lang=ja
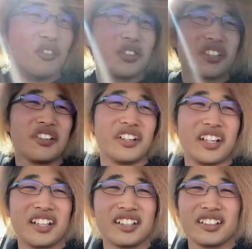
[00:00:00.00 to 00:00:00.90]
面白いねっ
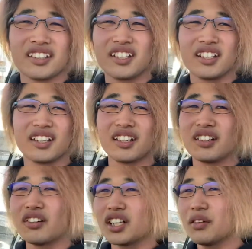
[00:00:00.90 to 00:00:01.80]
て
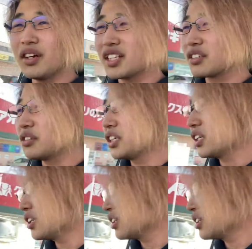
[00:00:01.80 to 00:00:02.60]
頭ぶつけていくかっ